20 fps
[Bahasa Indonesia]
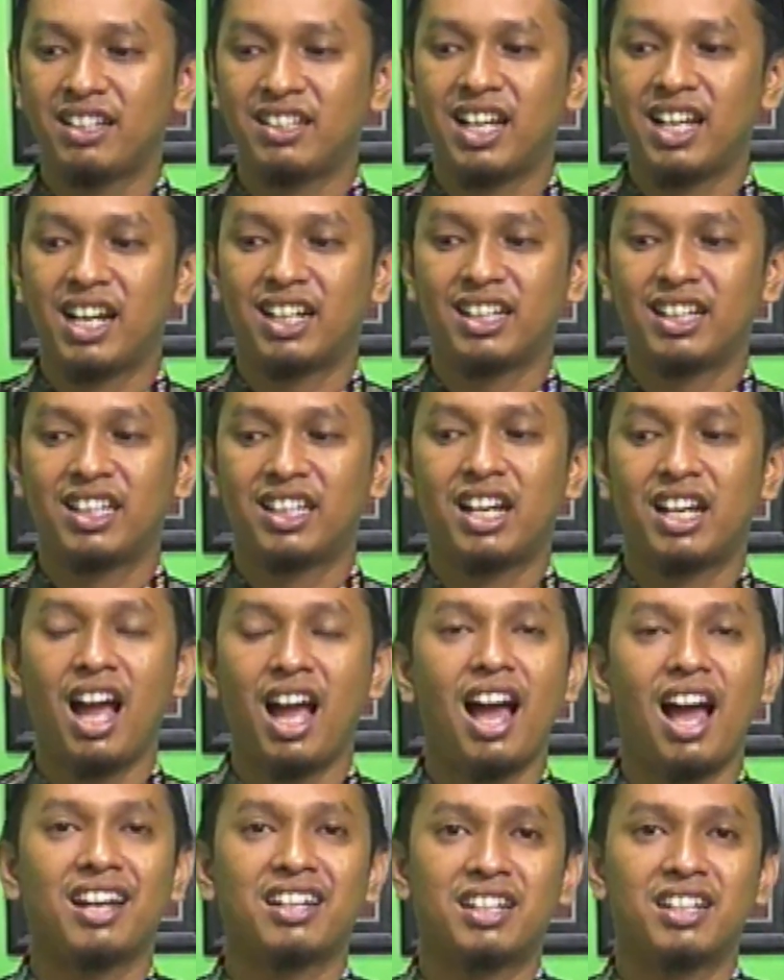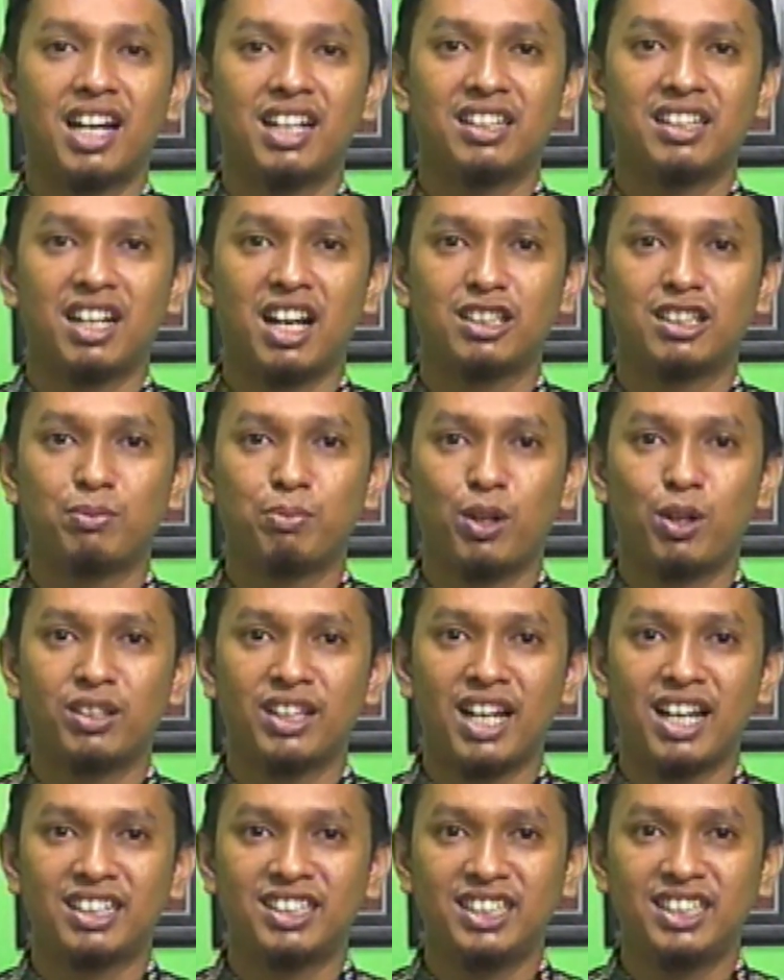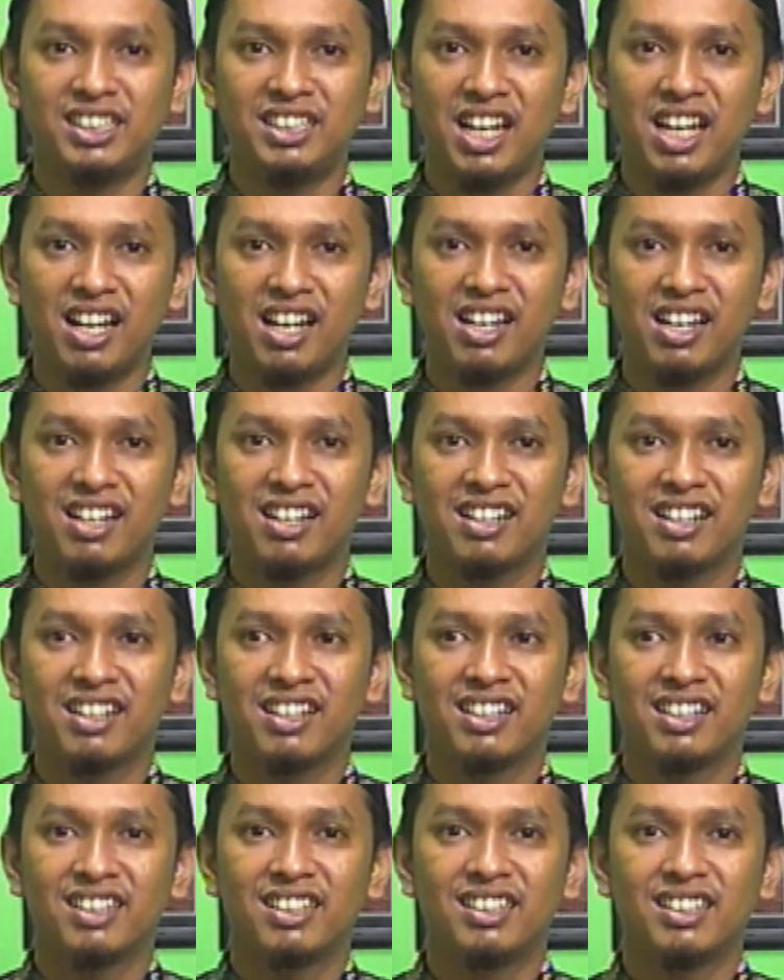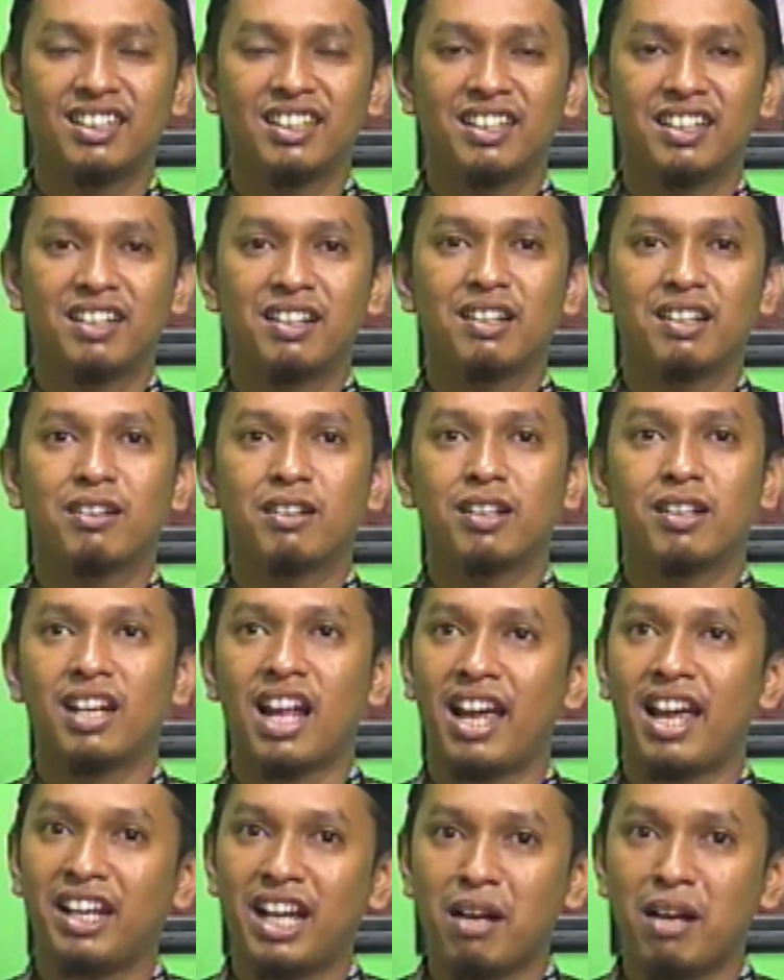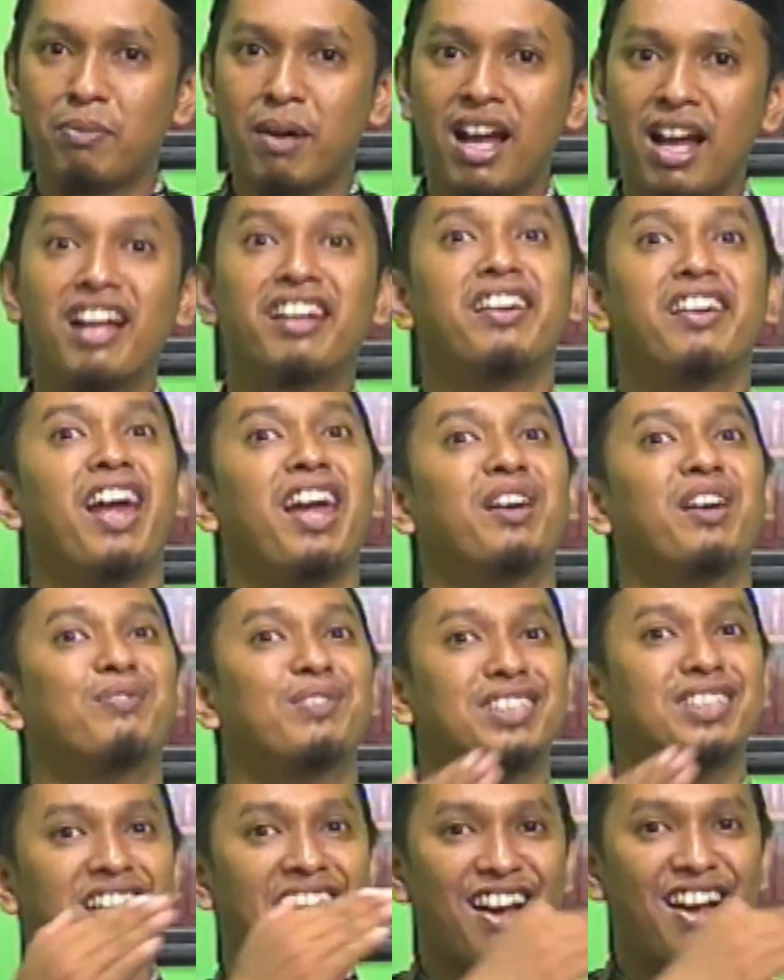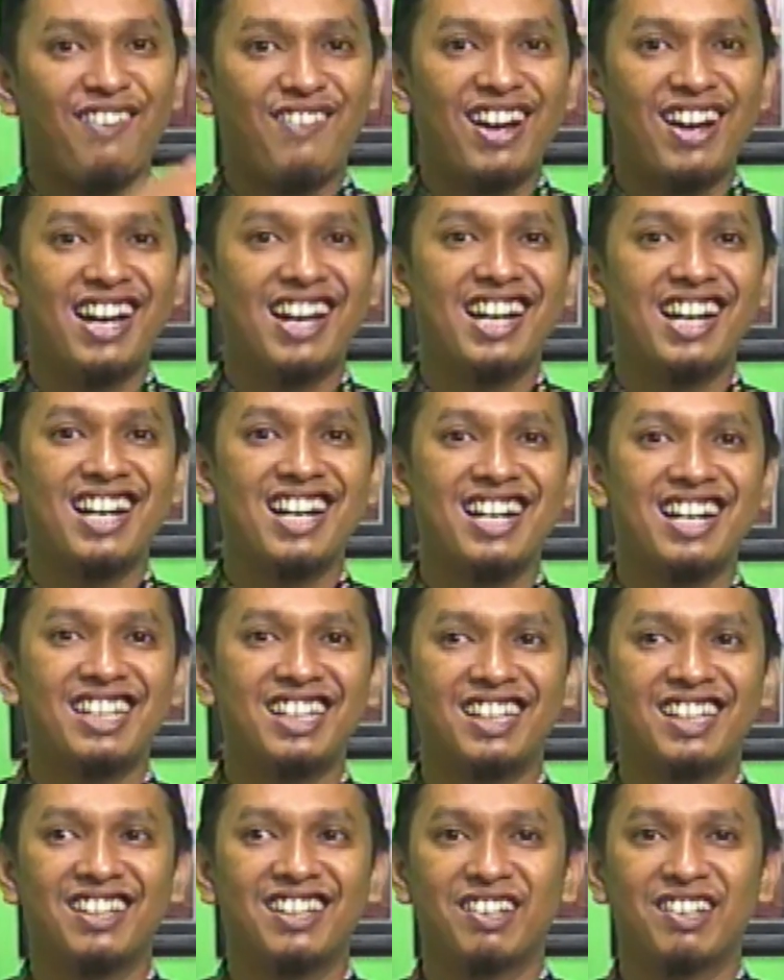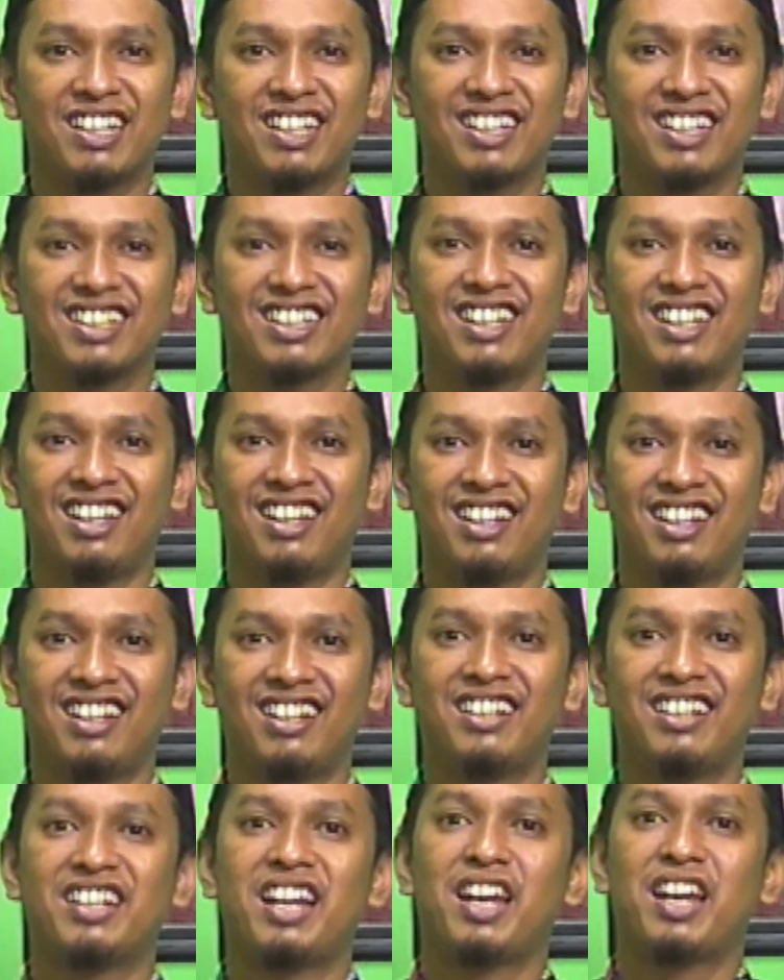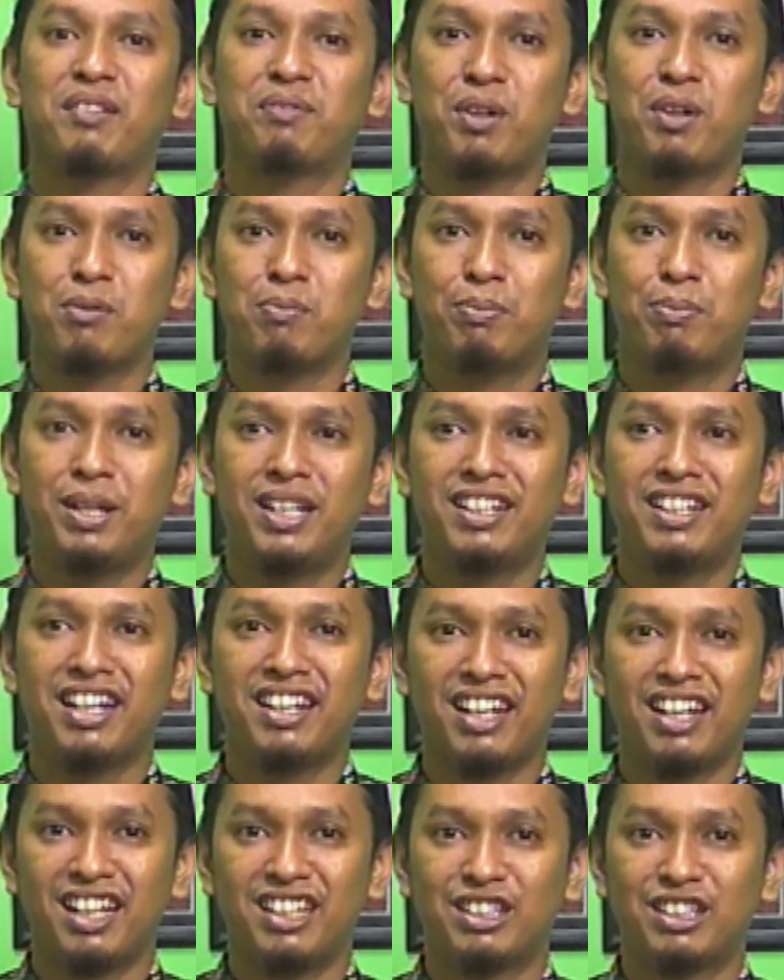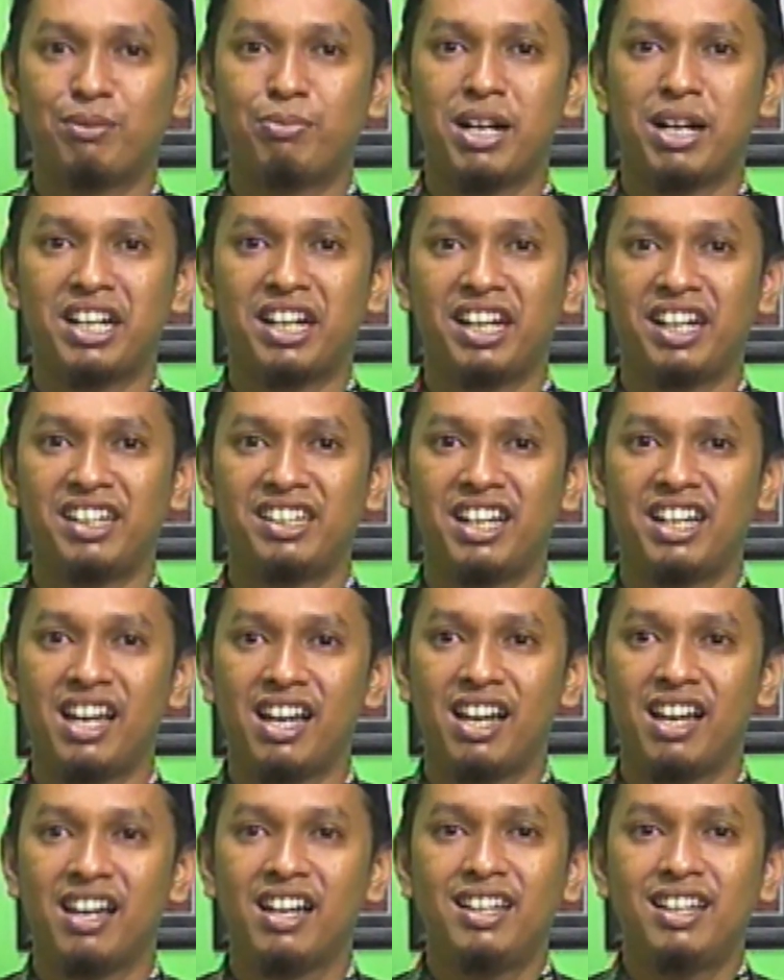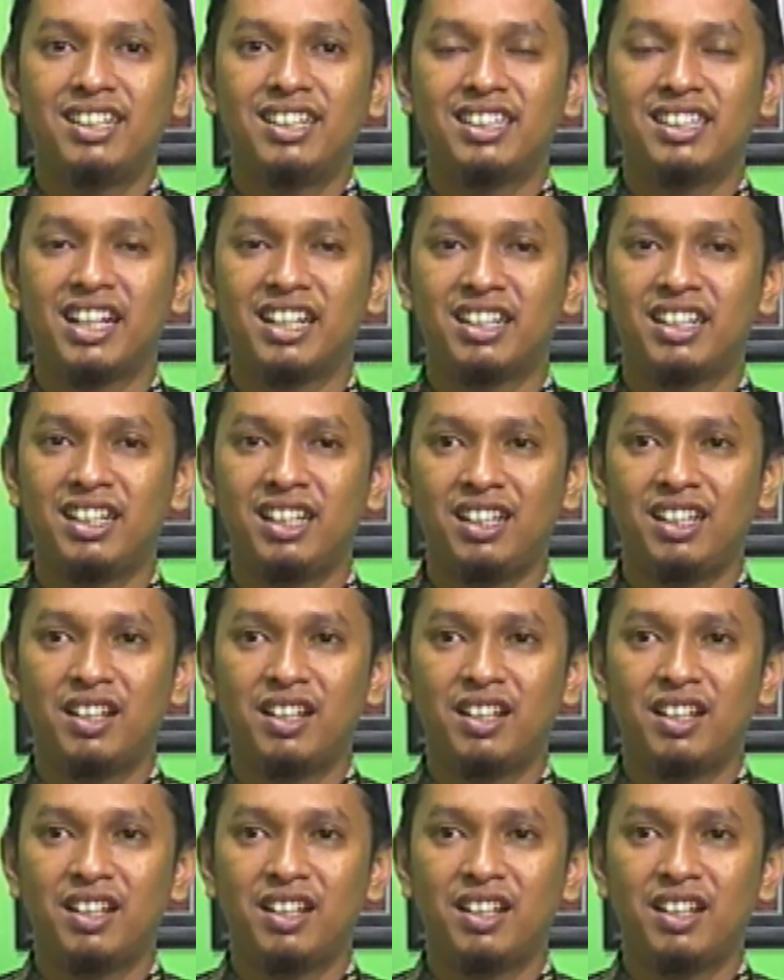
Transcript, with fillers: yang ketiga ada transportasinya. Naik apa? Naik pesawat, ya, naik mobil dan lain sebagainya. Jadi